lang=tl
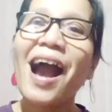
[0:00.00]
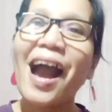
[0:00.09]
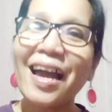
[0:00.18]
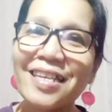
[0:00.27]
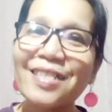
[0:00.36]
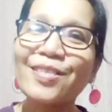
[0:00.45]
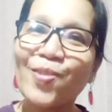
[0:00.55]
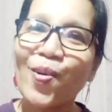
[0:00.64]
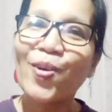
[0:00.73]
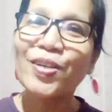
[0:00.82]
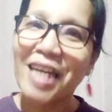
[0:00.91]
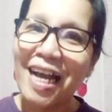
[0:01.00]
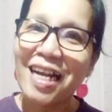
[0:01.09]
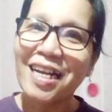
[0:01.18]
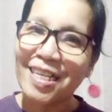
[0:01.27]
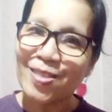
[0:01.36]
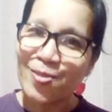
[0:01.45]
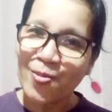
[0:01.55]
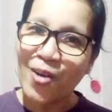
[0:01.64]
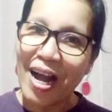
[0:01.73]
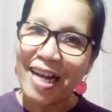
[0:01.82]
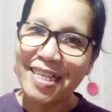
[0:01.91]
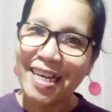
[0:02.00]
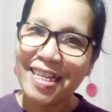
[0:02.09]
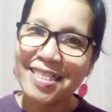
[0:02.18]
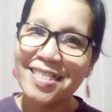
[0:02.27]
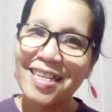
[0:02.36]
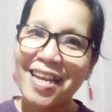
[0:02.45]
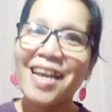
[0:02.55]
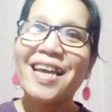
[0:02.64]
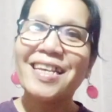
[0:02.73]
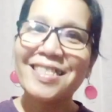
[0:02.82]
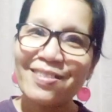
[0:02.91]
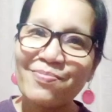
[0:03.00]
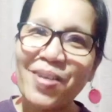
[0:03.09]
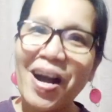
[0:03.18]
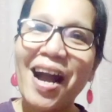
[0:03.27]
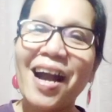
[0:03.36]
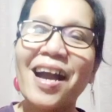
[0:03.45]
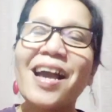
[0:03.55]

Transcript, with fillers: alin doon ang katotohanan. 'Di ba?